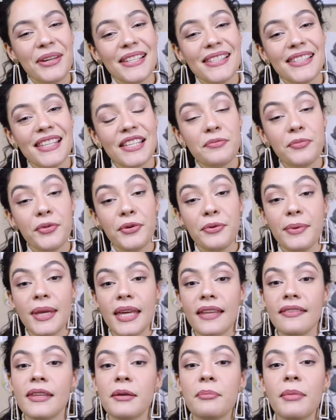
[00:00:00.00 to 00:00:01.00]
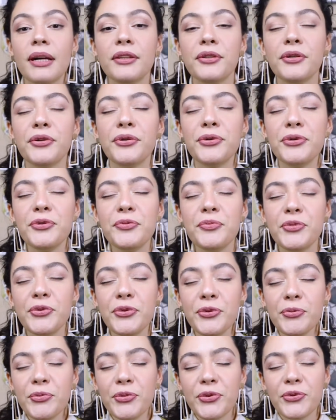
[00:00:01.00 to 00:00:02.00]
que estés muy bien, te mando un
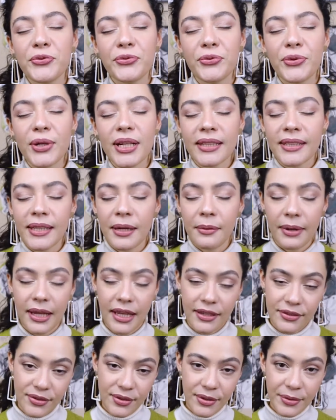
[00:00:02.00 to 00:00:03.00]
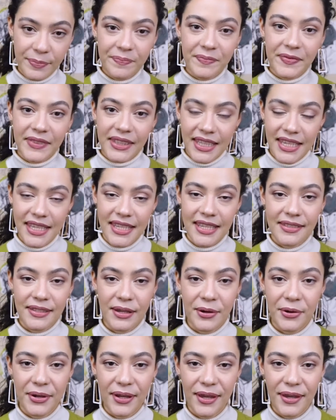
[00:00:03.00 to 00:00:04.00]
muy muy fuerte abrazo y
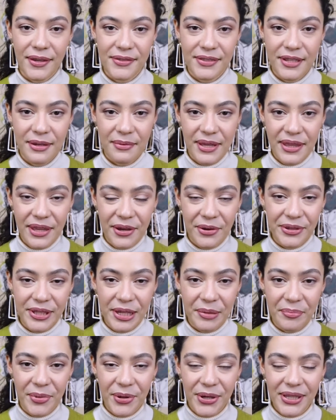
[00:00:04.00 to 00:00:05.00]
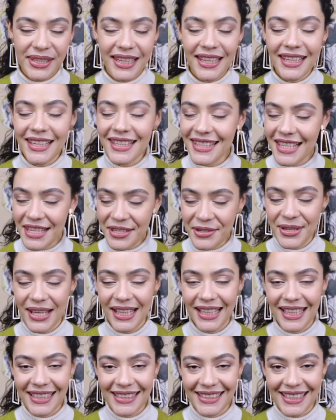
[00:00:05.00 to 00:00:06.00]
deseo que este video te aporte y te ayude a
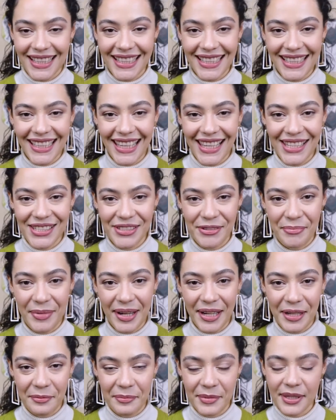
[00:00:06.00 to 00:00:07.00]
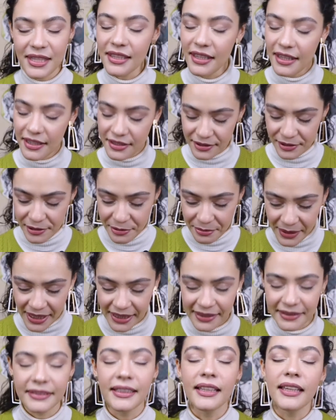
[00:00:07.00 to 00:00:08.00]
crecer, que eso para mí es lo
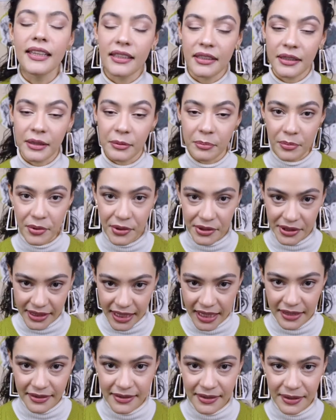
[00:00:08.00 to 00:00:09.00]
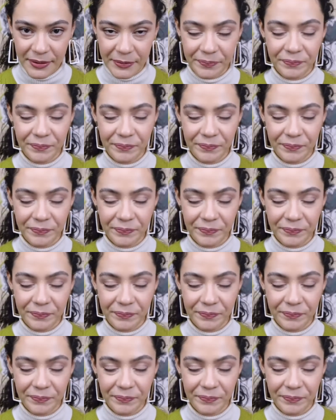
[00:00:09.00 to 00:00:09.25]
más importante.